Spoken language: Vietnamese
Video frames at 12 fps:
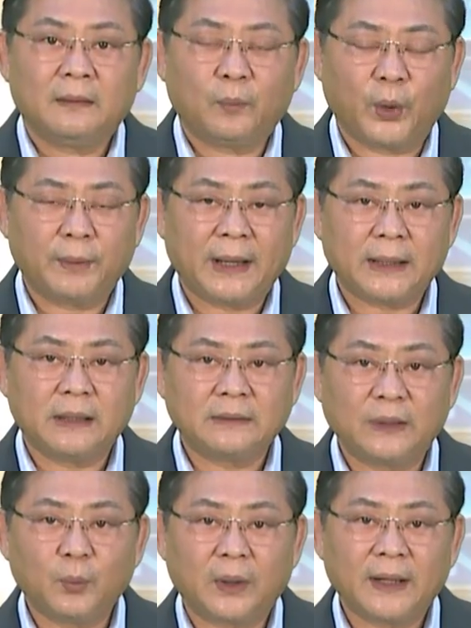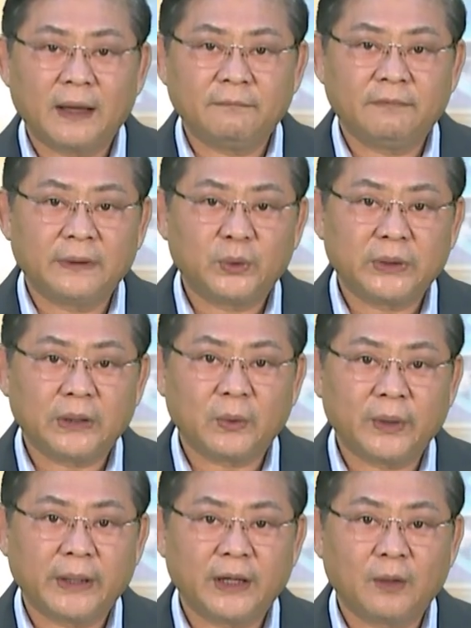Ủy ban nhân dân tỉnh Quảng Nam vừa tổ chức
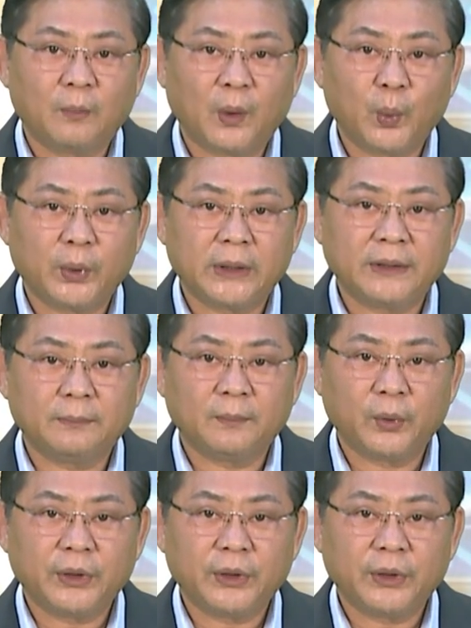hội nghị công bố quyết định bổ